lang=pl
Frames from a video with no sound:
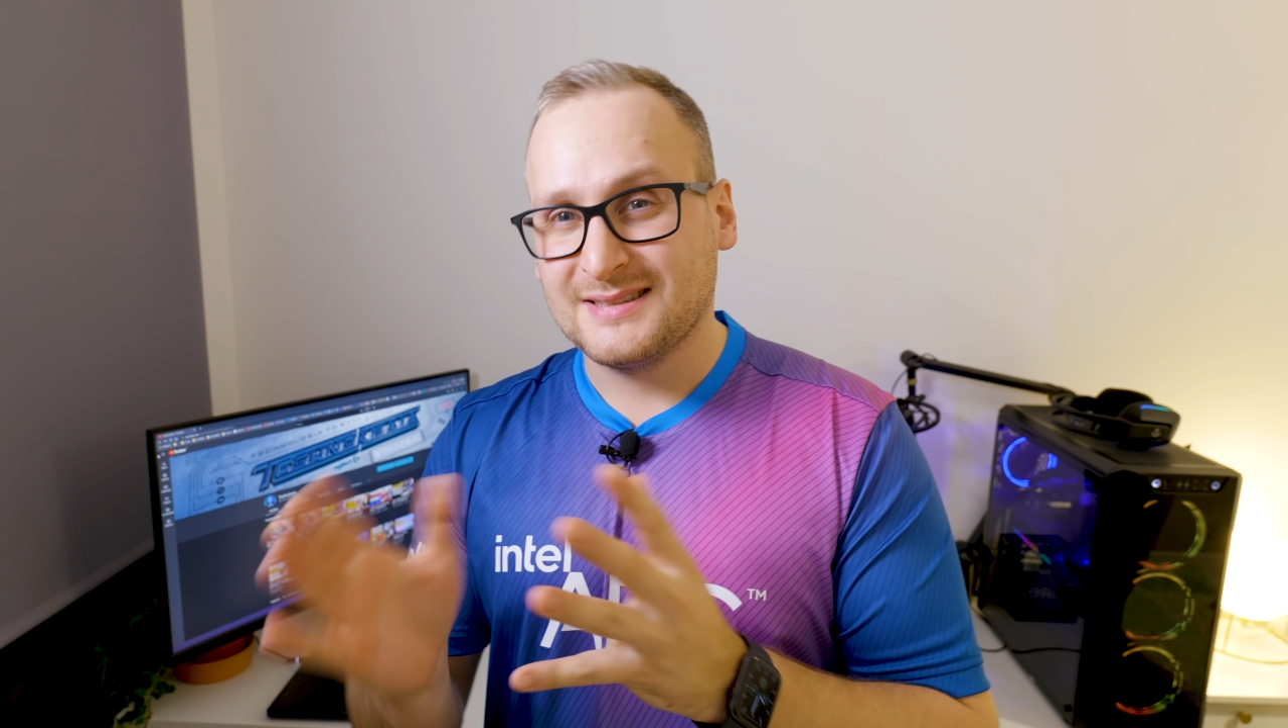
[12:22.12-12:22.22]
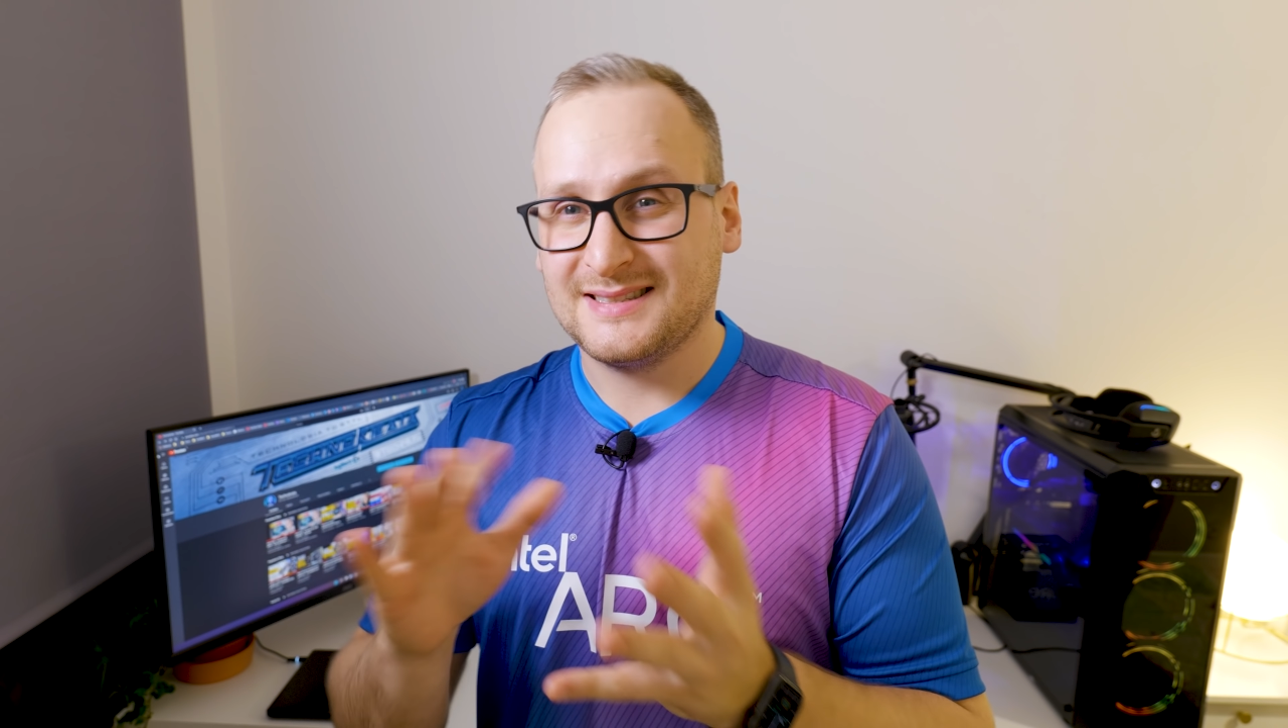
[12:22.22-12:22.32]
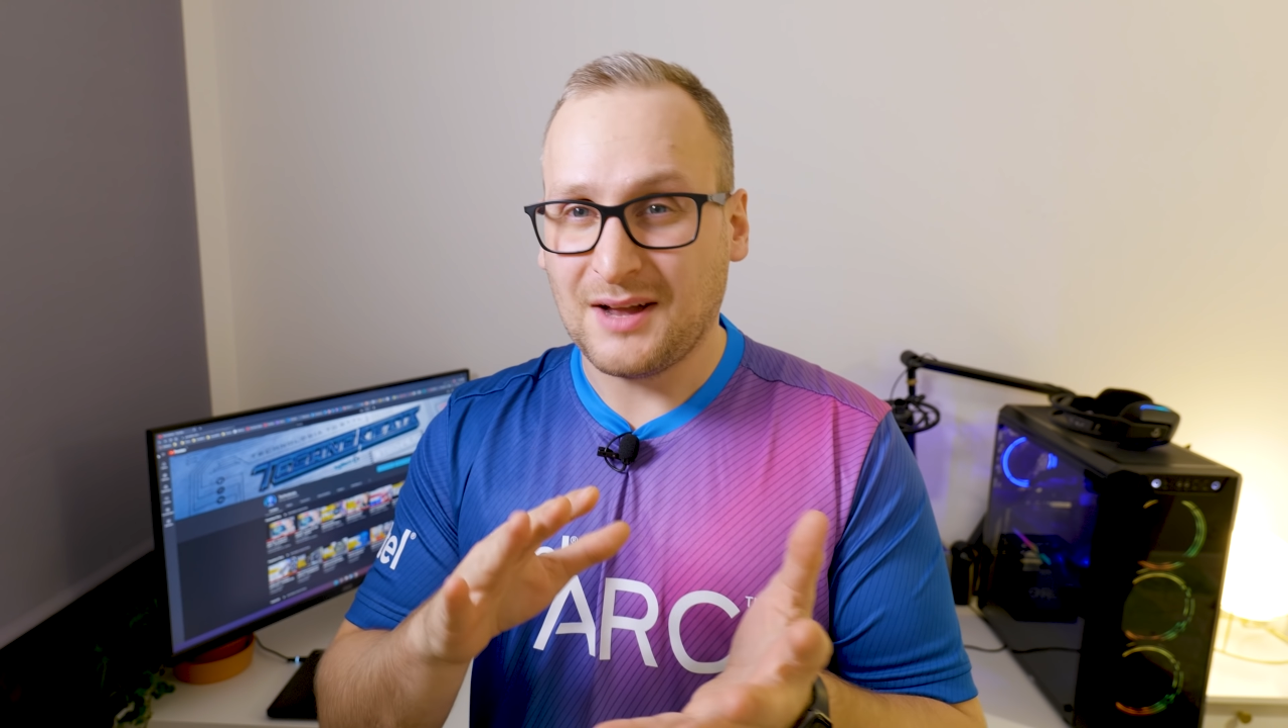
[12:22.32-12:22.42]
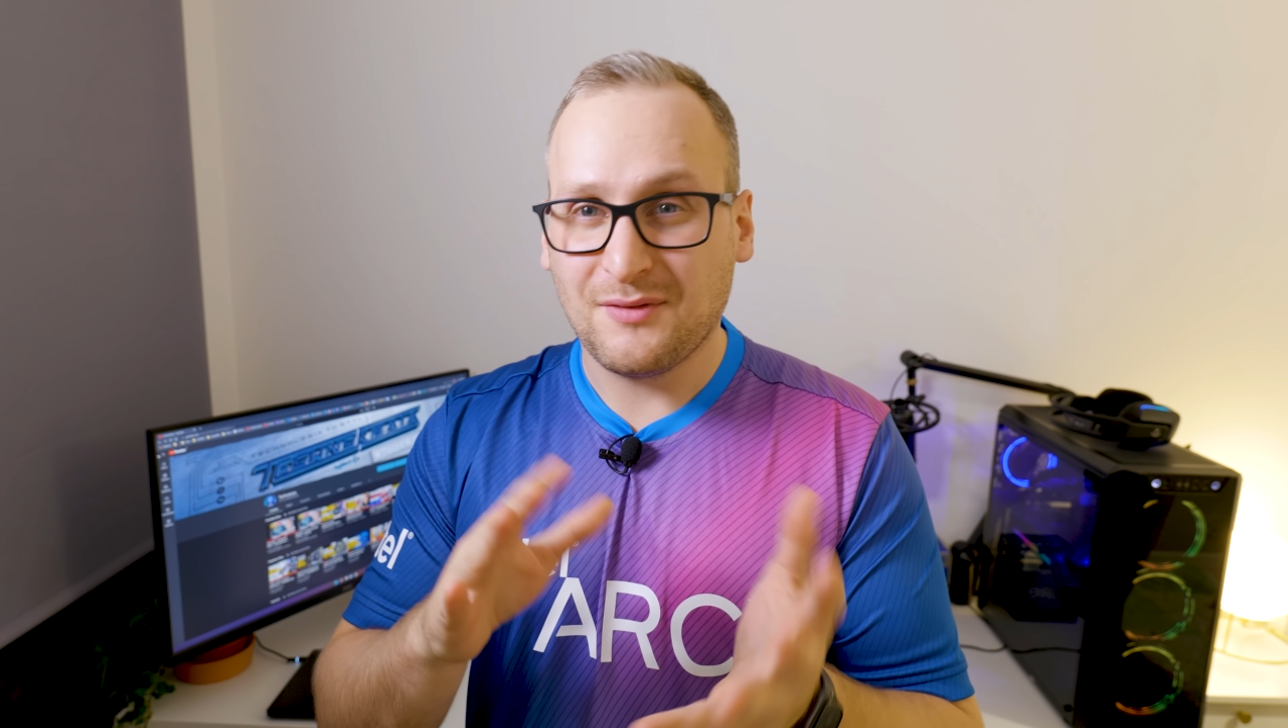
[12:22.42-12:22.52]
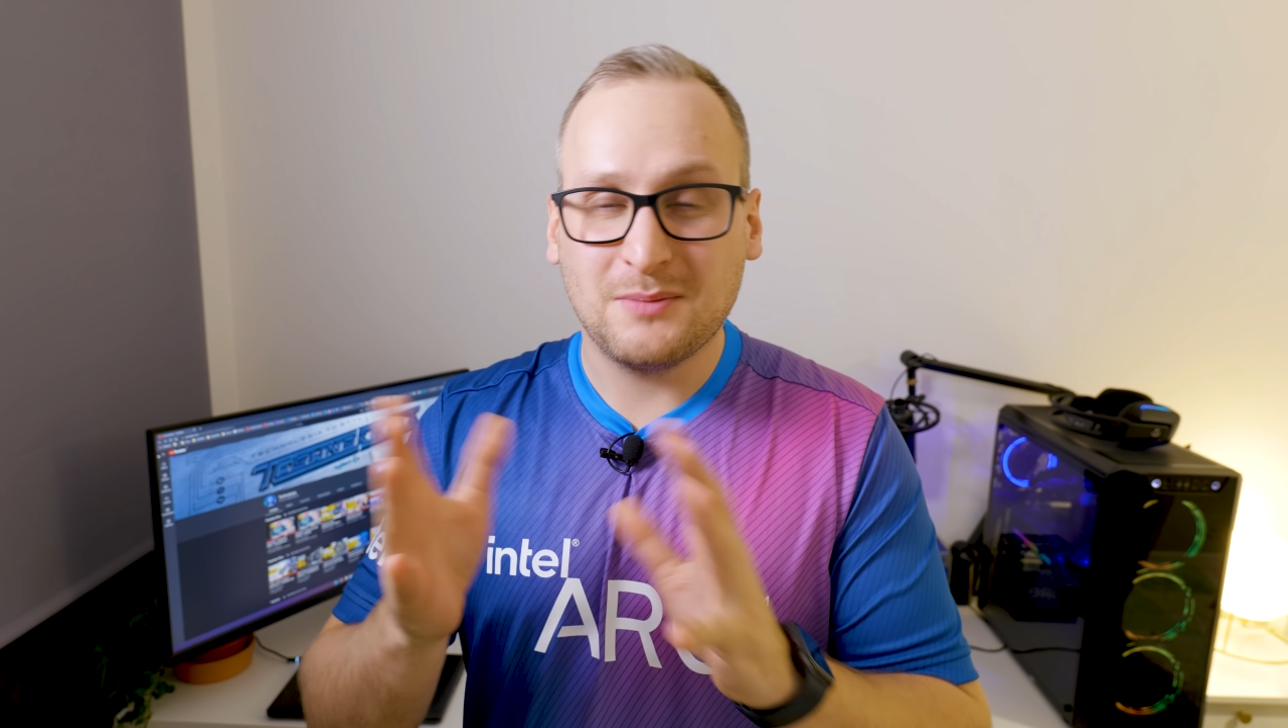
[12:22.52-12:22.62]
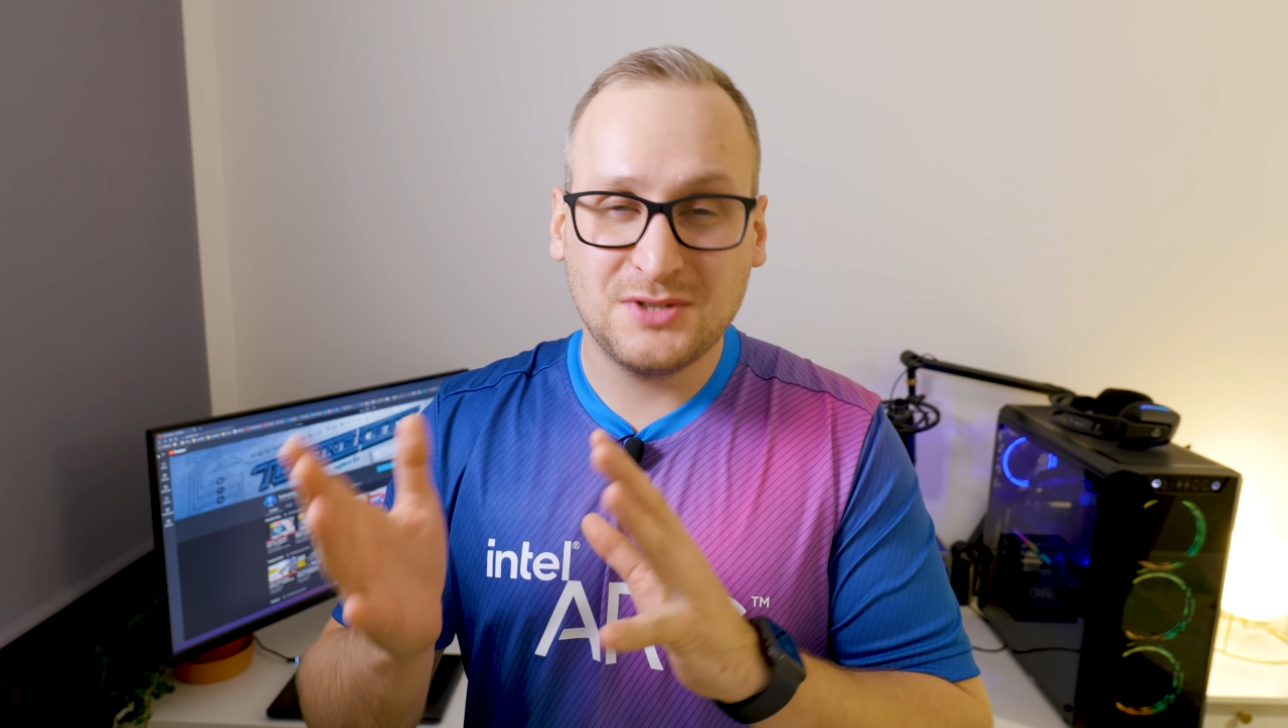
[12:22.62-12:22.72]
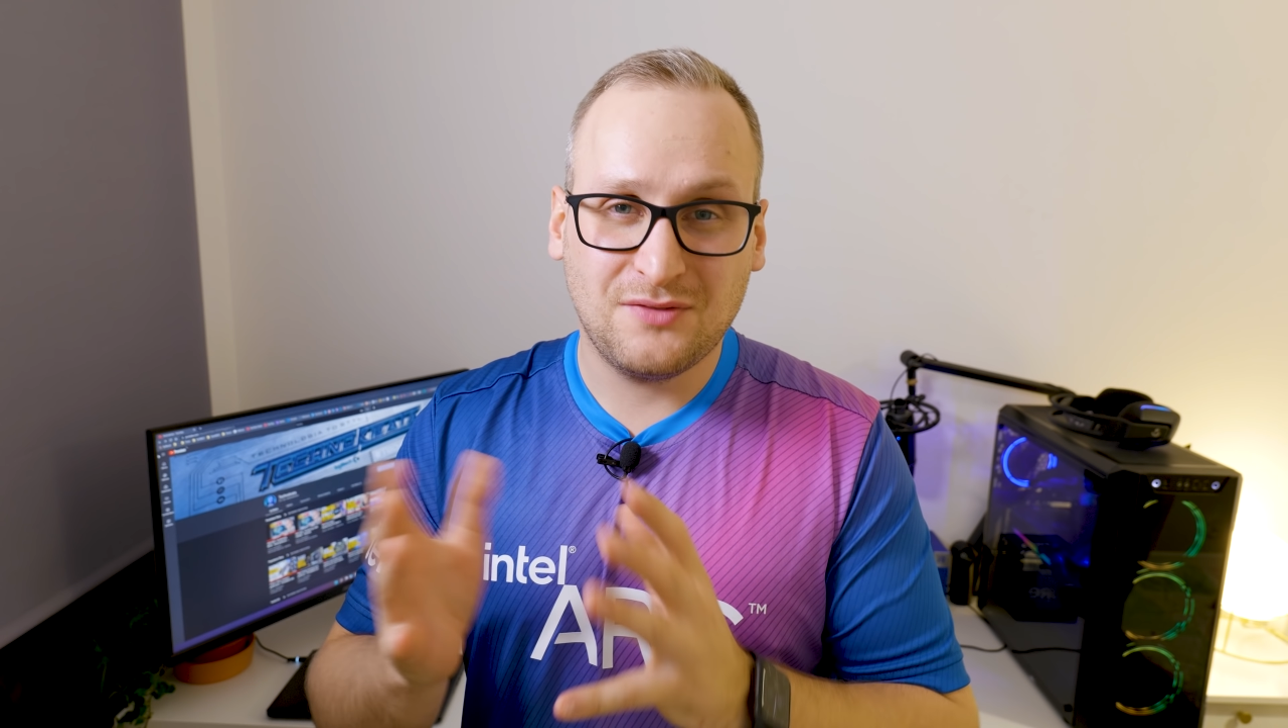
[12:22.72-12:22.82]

Stawiam